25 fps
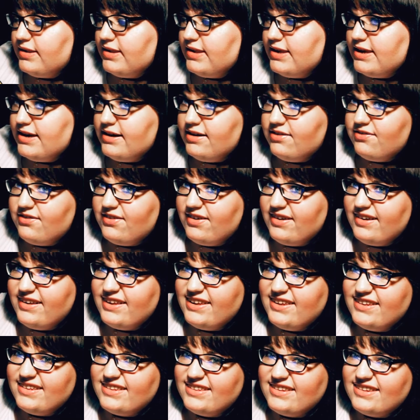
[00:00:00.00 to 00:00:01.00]
нервы
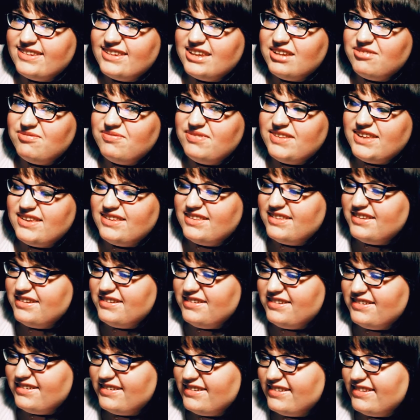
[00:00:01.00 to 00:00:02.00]
какие-то там не
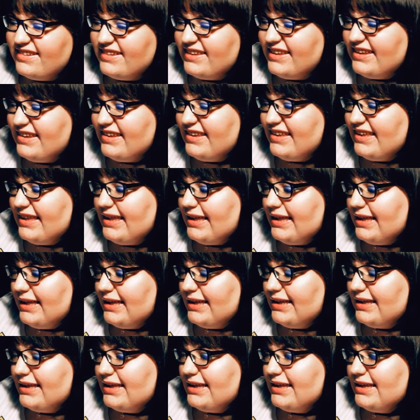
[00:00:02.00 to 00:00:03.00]
держат, да,
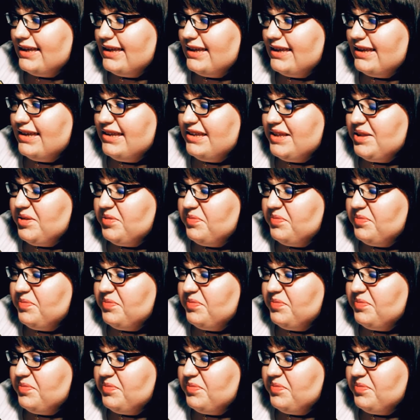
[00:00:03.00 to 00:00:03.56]
и